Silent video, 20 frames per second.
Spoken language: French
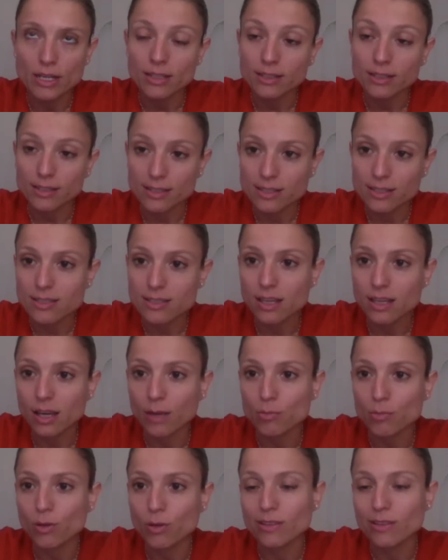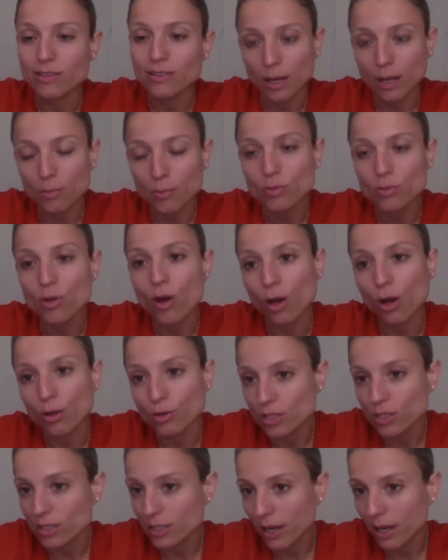nécessaire pour un thérapeute en
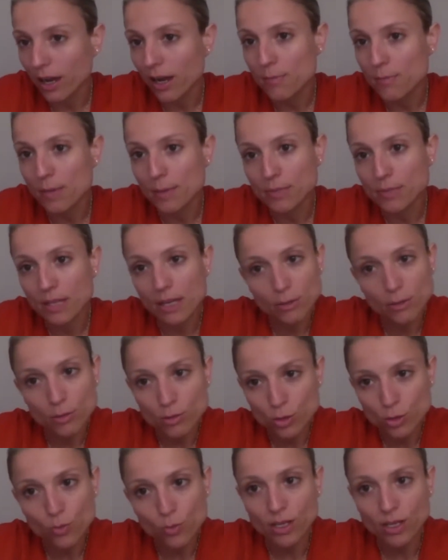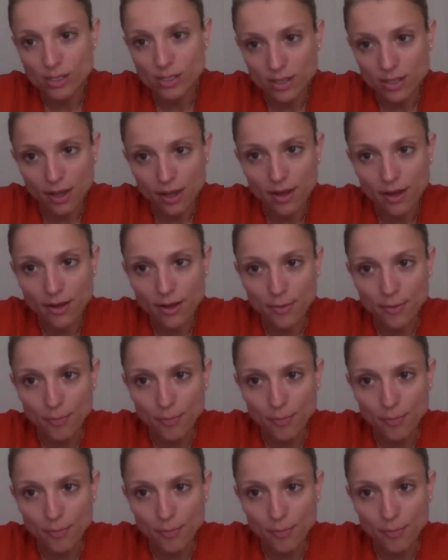général, même que soit sa,